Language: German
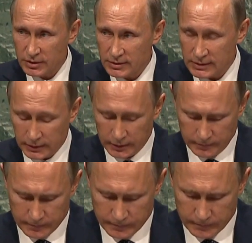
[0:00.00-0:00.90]
Es
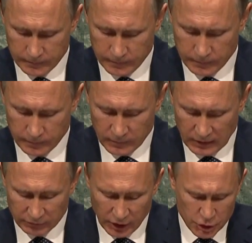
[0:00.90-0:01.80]
wäre ebenso
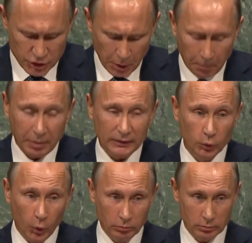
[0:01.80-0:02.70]
unverantwortlich,
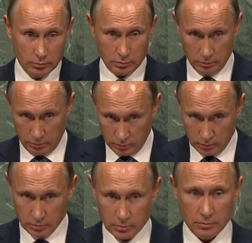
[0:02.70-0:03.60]

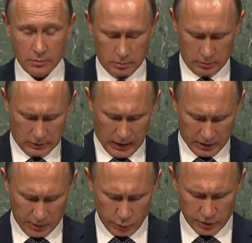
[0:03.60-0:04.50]
terroristische Gruppen
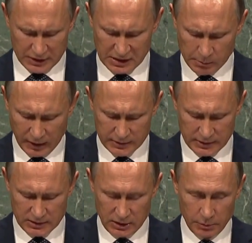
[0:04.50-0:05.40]
beeinflussen zu
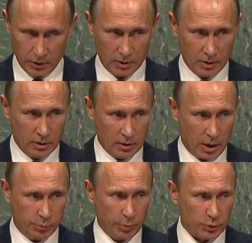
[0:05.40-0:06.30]
wollen und sie zu
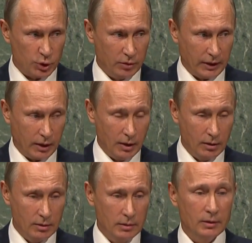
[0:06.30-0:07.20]
nutzen, um
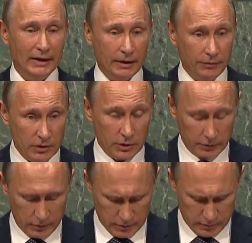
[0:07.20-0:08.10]
die eigenen
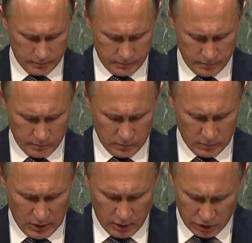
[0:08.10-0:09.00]
politischen Ziele zu
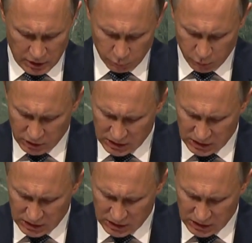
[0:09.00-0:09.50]
erreichen,